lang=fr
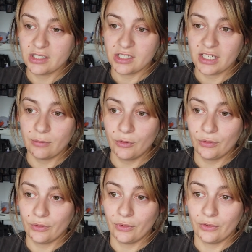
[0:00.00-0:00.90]
j'ai
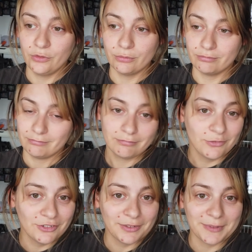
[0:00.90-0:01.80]
également
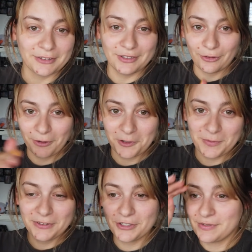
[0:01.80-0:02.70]
une des, trois
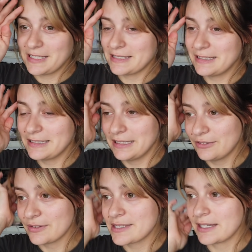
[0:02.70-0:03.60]
copines que je vous ai citées qui
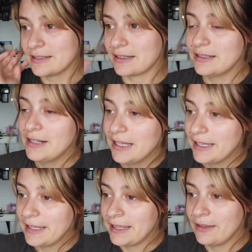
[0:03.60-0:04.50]
est enceinte
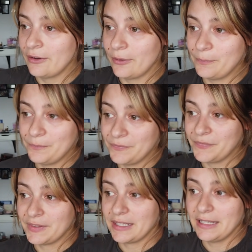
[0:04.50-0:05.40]
et,
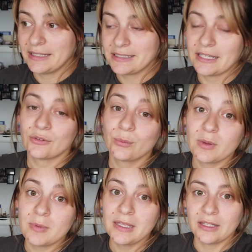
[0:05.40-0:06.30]
euh, qui attend
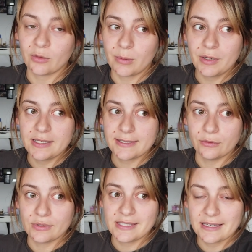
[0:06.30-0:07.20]
bébé. Et normalement, elle
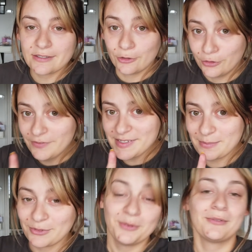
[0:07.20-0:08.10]
sait le sexe le 9
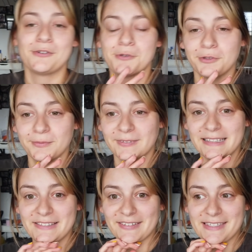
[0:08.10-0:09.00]
septembre, le jour de mon
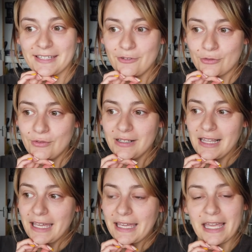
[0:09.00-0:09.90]
anniversaire, du coup.
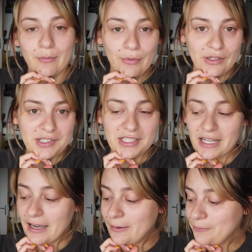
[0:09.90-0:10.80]
Elle me
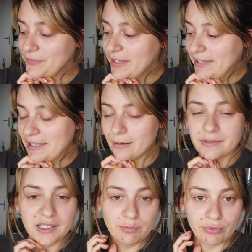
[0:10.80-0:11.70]
le dira. Et
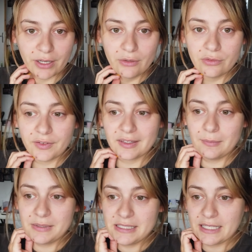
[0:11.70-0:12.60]
comme ça, je pourrais lui faire
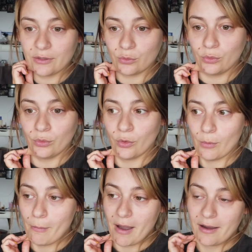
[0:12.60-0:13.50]
des petits cadeaux
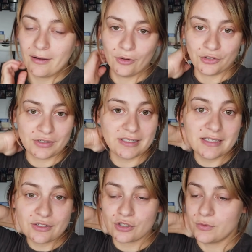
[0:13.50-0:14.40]
euh, euh je sais
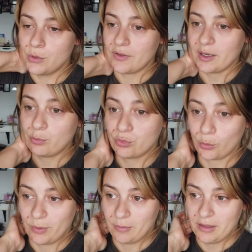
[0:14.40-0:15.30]
déjà ce que je vais lui faire
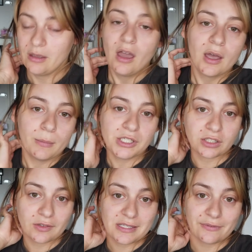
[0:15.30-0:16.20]
pour bébé. Mais
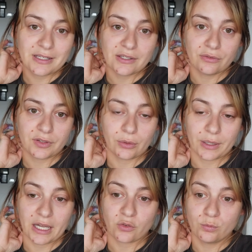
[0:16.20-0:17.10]
j'attends de savoir si c'est une fille
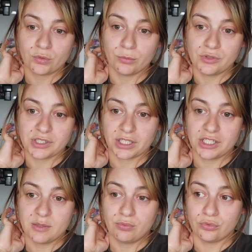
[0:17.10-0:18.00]
ou un garçon pour me
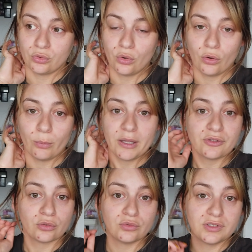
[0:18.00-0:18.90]
diriger plutôt euh,
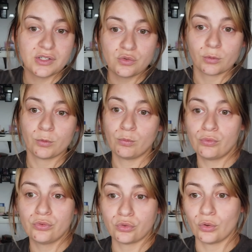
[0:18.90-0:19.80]
bah, sur du tissu un peu
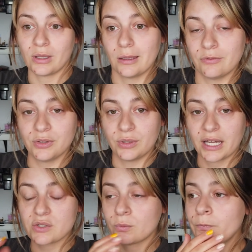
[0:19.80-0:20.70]
plus fille ou
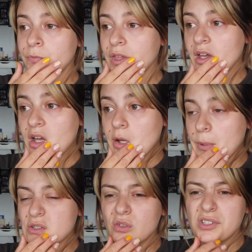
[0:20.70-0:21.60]
garçon
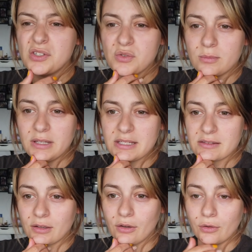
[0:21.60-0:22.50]
parce que le tissu
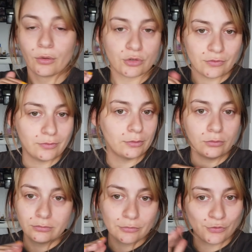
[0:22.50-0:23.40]
mixte, euh, non, je veux,
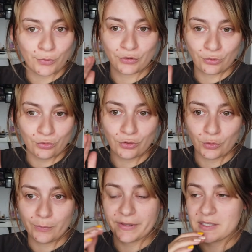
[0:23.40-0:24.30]
je veux un truc
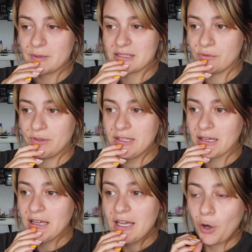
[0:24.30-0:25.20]
euh, bien
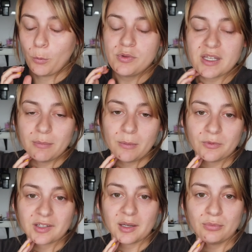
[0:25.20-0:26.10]
spécifique. En plus, elle m'a
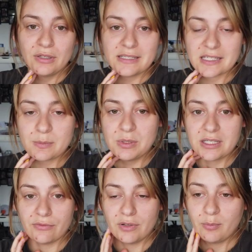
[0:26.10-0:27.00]
montré un peu les
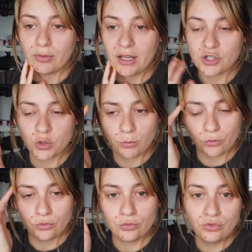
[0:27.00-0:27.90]
inspis qu'elle voulait pour la
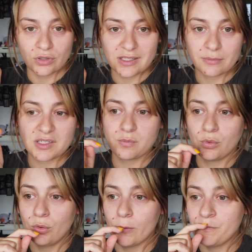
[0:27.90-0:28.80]
chambre, donc du coup, je sais un petit
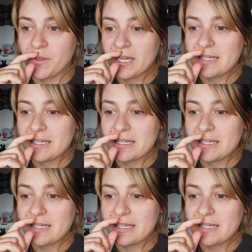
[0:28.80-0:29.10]
peu euh,